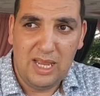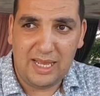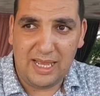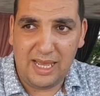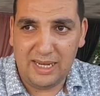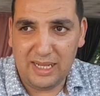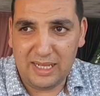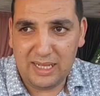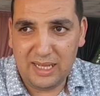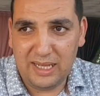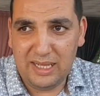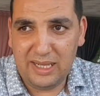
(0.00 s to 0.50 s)

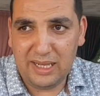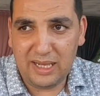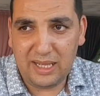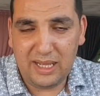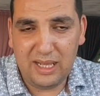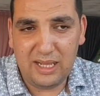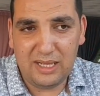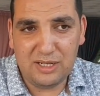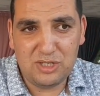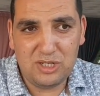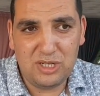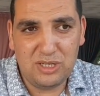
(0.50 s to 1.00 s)
كان هذا
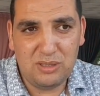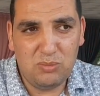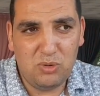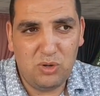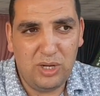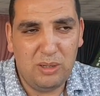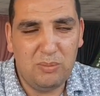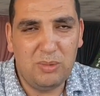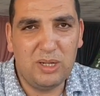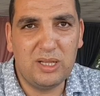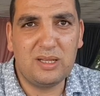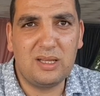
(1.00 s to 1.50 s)
اللقاء جد
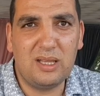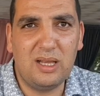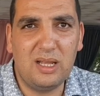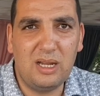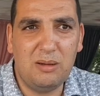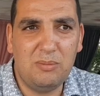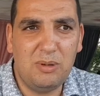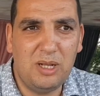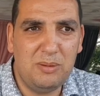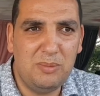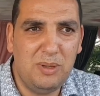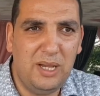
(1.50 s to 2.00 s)
مهم
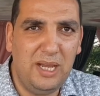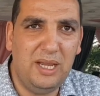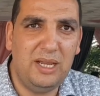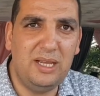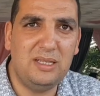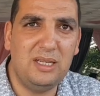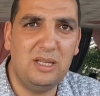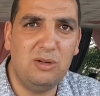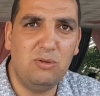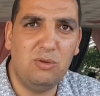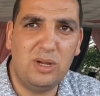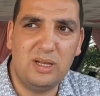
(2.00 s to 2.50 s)
للطلبة
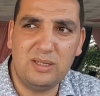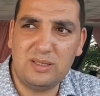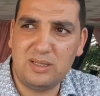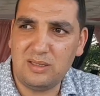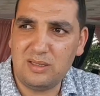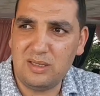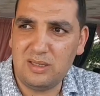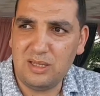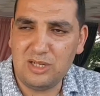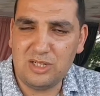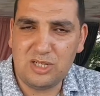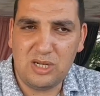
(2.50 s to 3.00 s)
الباحثين
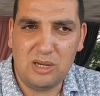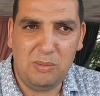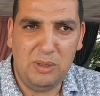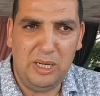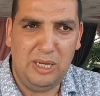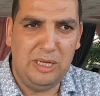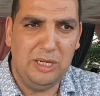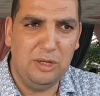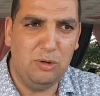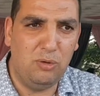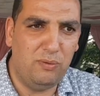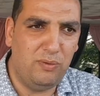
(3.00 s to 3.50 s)
والأساتذة
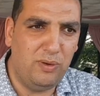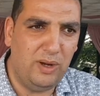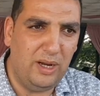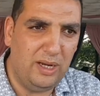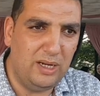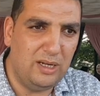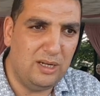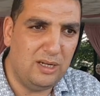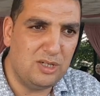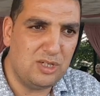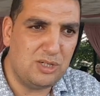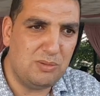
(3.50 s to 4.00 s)
الجامعيين
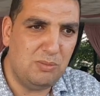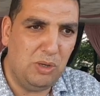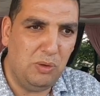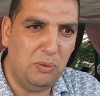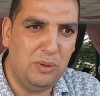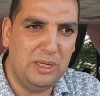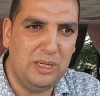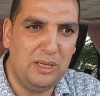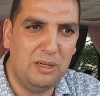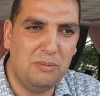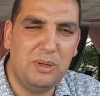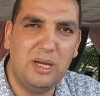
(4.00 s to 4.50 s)
والفاعلين
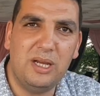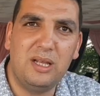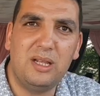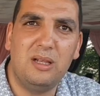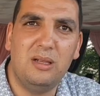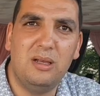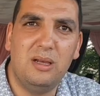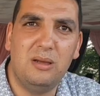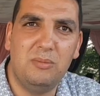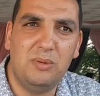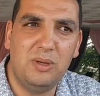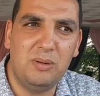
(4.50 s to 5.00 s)
الجمعويين
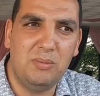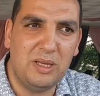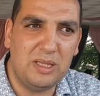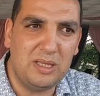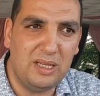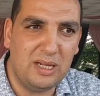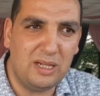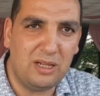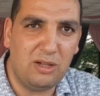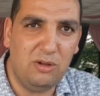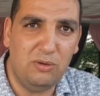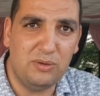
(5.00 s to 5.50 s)
بهذا
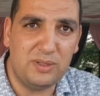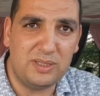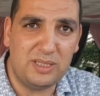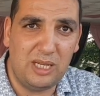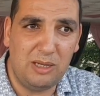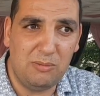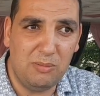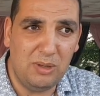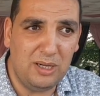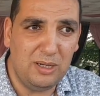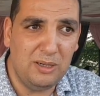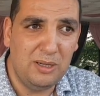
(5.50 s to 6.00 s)
بمدينة
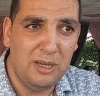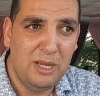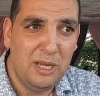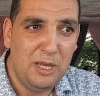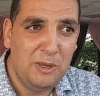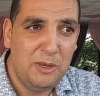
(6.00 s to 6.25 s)
الحسيمة